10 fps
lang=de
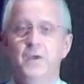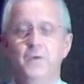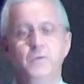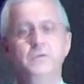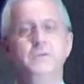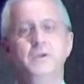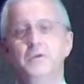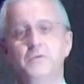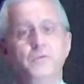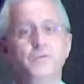Und
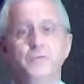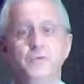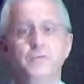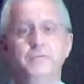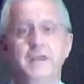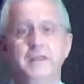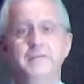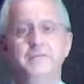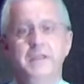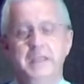so
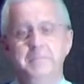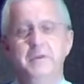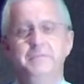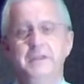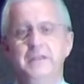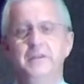werden immer wieder